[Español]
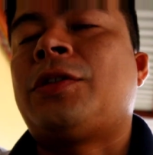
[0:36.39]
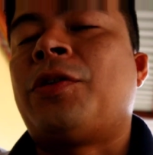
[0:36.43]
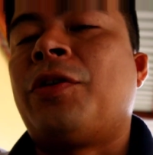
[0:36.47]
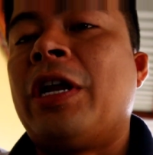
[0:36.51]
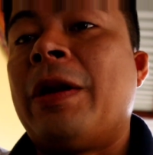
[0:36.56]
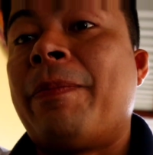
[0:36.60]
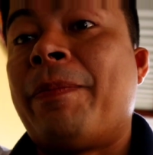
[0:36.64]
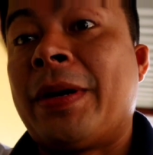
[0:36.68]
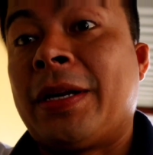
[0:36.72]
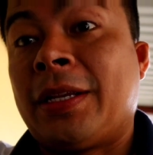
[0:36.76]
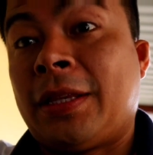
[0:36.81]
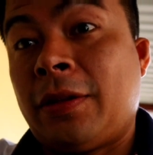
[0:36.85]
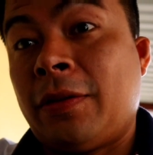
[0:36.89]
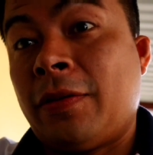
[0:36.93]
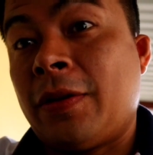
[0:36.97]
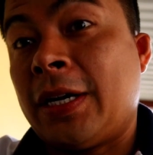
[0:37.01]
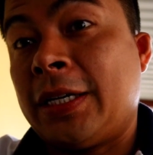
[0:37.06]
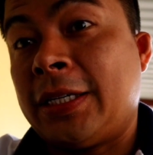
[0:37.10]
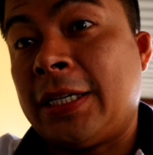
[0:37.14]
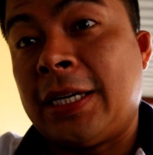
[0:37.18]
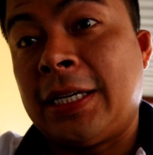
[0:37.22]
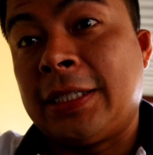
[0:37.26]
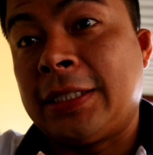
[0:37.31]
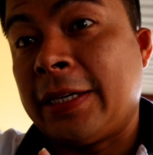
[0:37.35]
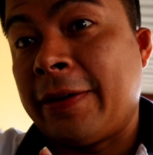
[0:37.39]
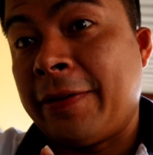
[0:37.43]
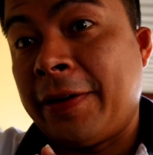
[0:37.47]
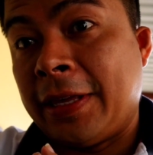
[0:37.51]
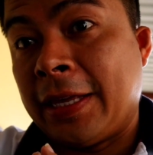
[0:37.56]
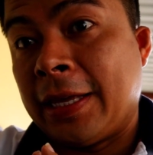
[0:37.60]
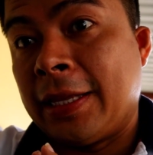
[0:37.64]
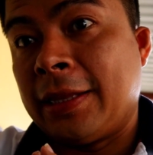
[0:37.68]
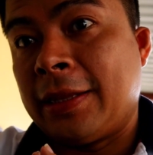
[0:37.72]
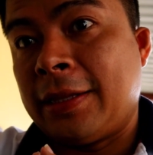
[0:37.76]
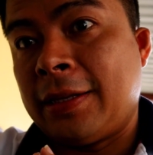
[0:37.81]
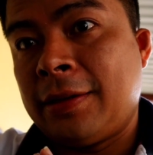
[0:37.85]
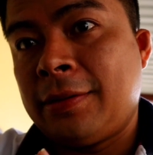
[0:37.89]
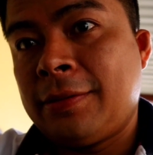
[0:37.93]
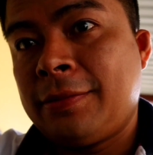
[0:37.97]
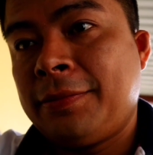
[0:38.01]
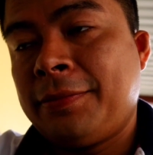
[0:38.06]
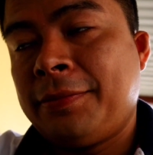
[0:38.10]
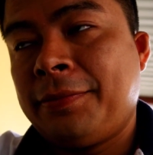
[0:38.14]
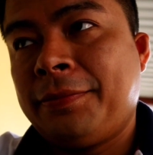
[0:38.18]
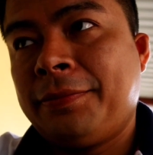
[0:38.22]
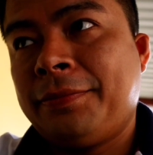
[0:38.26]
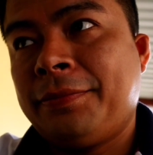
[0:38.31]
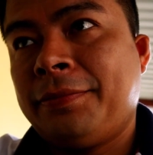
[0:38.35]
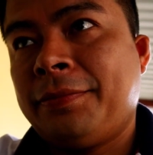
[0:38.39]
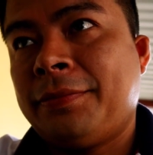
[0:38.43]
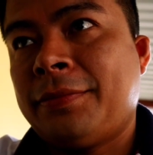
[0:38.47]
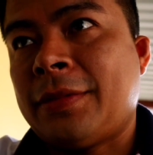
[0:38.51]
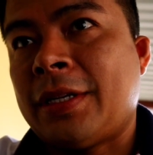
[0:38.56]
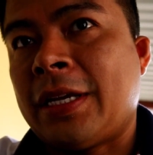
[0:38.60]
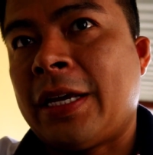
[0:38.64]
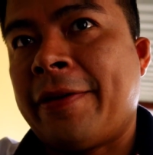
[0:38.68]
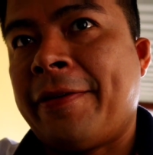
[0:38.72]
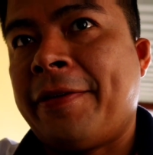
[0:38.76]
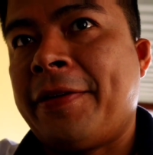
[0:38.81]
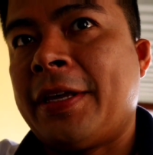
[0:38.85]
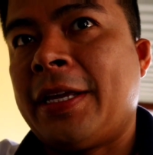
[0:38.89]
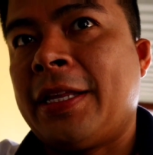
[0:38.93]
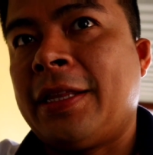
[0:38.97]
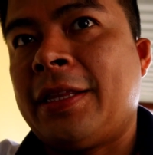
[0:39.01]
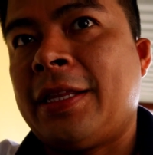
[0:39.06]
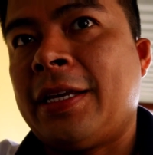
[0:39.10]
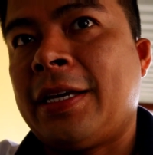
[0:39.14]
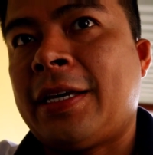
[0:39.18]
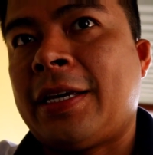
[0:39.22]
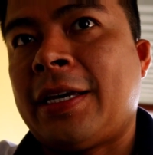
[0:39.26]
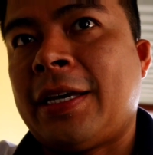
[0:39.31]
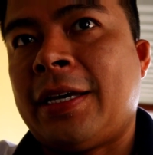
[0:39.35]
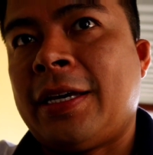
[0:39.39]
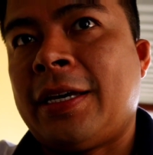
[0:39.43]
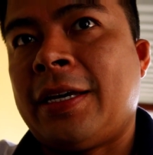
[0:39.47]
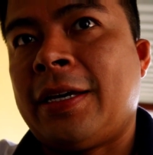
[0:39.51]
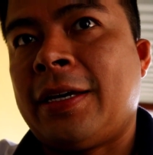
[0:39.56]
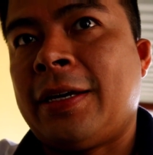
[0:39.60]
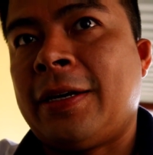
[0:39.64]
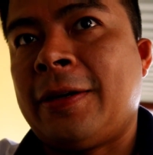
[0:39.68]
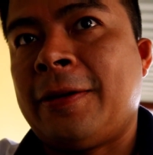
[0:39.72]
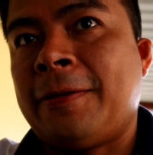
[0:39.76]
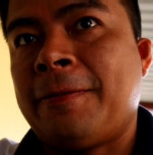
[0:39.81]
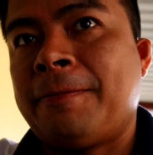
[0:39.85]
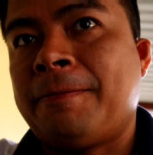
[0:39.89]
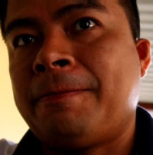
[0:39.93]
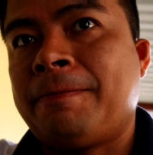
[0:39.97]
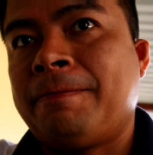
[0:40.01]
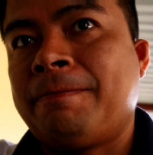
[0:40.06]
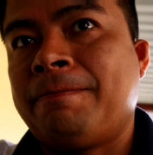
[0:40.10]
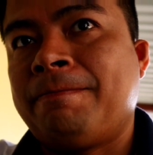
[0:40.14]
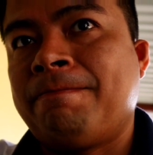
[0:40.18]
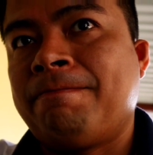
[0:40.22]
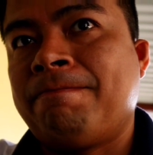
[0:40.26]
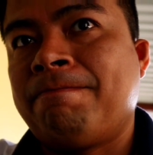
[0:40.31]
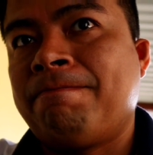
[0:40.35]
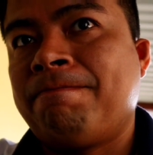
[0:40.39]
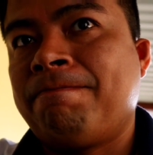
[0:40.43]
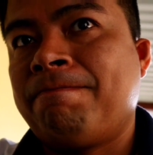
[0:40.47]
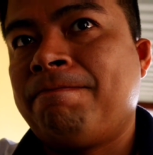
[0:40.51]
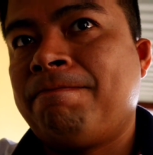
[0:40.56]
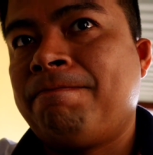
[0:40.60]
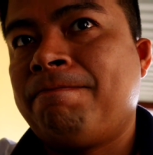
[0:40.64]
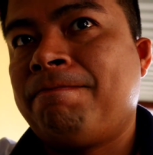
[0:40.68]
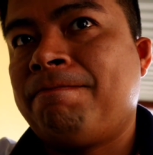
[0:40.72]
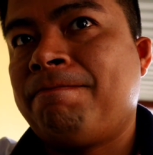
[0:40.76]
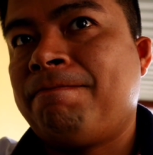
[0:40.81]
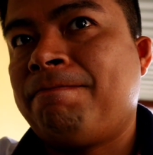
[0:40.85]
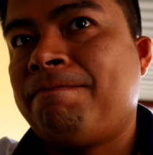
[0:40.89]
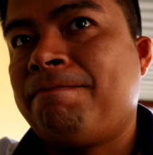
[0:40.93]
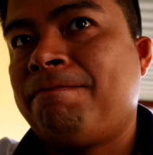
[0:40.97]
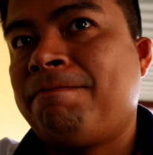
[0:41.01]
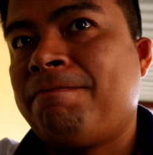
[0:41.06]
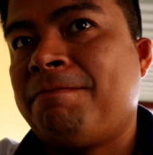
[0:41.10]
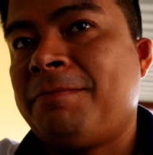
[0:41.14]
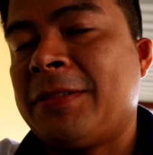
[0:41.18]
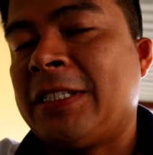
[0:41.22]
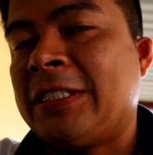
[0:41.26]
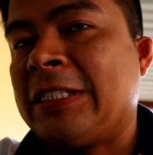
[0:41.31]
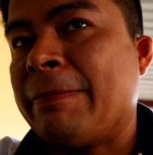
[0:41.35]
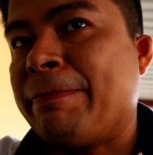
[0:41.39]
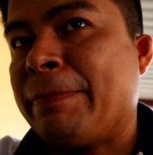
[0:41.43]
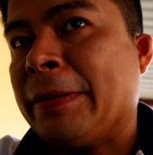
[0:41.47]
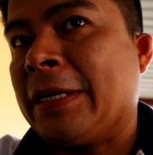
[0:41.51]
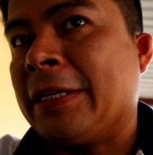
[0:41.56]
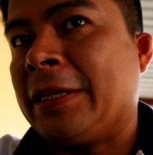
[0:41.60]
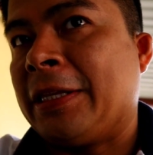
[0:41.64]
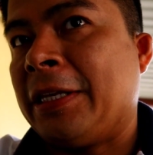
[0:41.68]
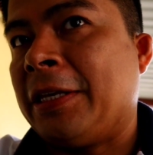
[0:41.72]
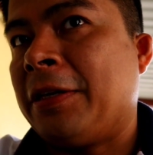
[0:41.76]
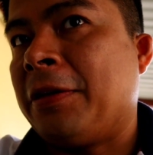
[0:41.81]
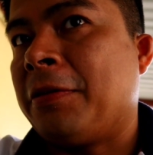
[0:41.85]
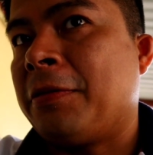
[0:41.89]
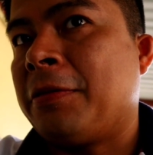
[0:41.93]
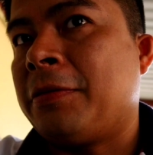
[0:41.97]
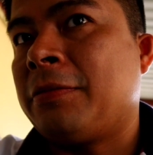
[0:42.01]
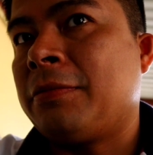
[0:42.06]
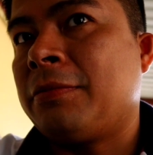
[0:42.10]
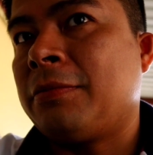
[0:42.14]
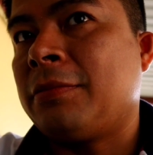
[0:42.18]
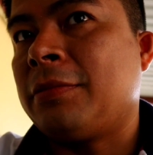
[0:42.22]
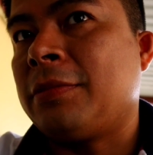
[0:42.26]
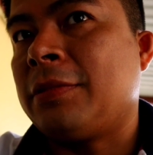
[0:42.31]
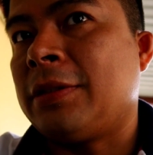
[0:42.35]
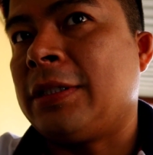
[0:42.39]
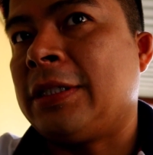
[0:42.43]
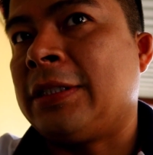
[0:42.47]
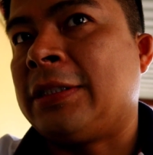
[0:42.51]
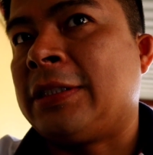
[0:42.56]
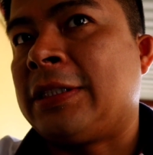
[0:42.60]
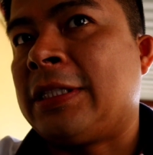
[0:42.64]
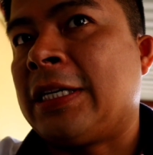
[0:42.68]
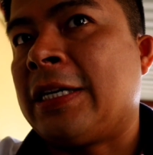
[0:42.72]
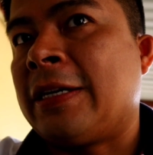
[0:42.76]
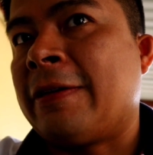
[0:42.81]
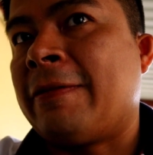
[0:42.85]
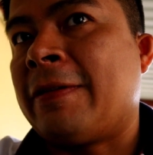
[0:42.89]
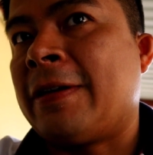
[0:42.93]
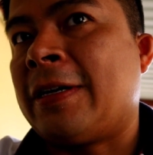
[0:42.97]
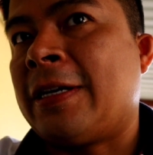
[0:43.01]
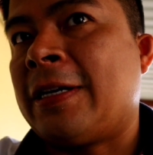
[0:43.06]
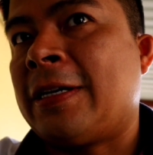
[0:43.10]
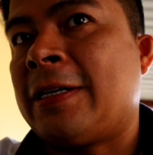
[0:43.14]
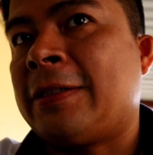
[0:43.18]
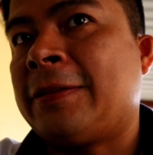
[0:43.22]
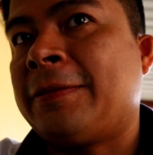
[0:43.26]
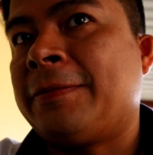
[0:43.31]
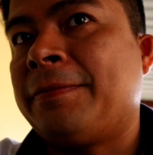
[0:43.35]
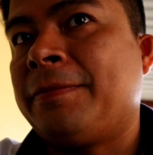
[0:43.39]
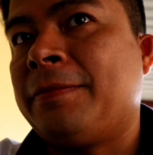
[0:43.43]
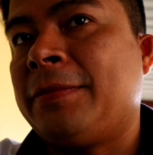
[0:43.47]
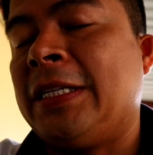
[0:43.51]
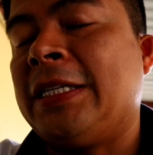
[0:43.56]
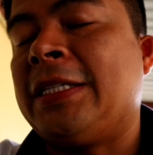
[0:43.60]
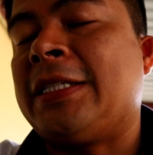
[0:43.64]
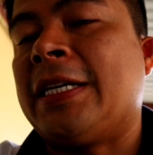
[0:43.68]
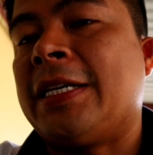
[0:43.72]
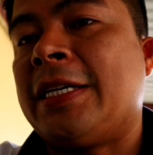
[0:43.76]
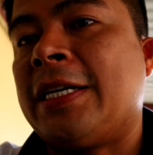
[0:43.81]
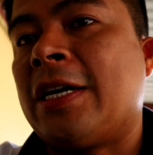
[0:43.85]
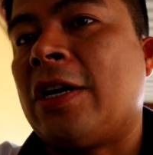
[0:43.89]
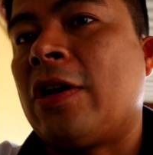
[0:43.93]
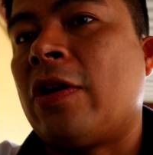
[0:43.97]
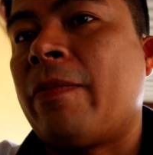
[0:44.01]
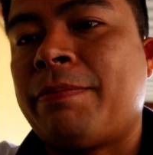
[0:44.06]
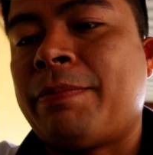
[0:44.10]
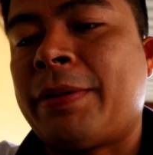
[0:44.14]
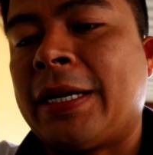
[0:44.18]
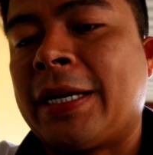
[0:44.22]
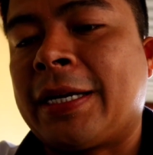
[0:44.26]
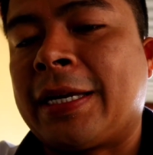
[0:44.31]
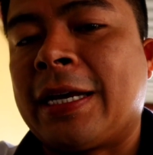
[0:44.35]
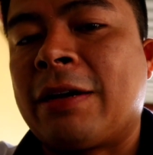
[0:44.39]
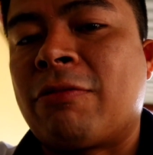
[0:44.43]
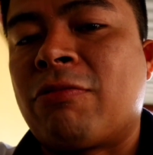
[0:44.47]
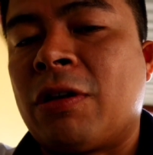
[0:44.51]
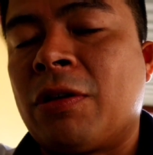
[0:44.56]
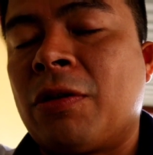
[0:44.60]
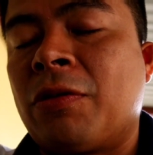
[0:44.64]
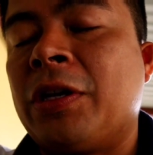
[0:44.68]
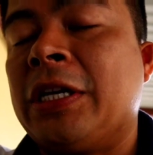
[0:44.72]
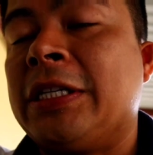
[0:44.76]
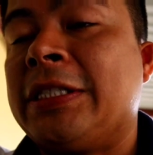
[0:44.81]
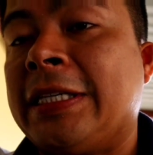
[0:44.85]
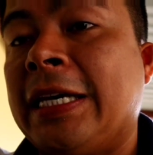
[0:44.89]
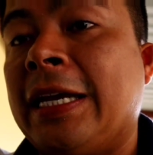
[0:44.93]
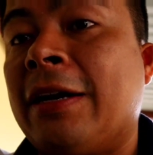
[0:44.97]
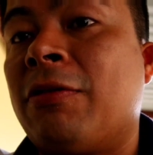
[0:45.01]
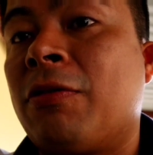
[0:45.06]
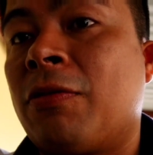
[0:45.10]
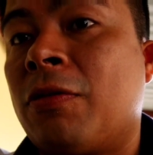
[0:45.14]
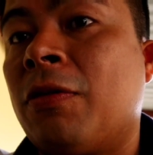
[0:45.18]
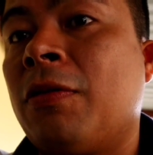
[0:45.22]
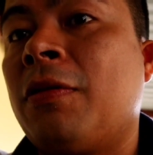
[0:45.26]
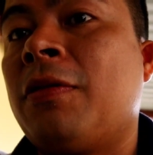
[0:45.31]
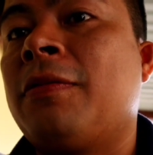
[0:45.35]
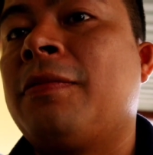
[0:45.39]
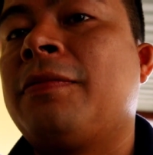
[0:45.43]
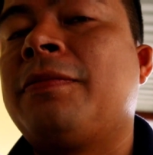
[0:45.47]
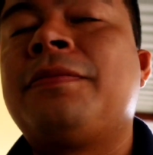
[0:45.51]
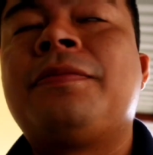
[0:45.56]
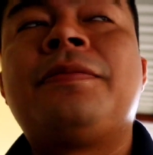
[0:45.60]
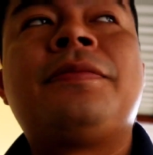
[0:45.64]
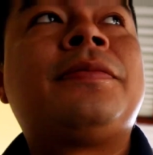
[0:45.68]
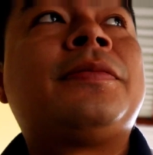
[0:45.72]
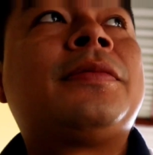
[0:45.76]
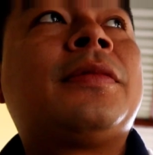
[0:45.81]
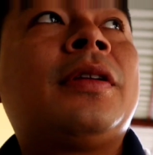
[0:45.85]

Con el partido de ayer es evidente, evidente que mm, ese partido estaba diseñado para que Ecuador hiciera un gol,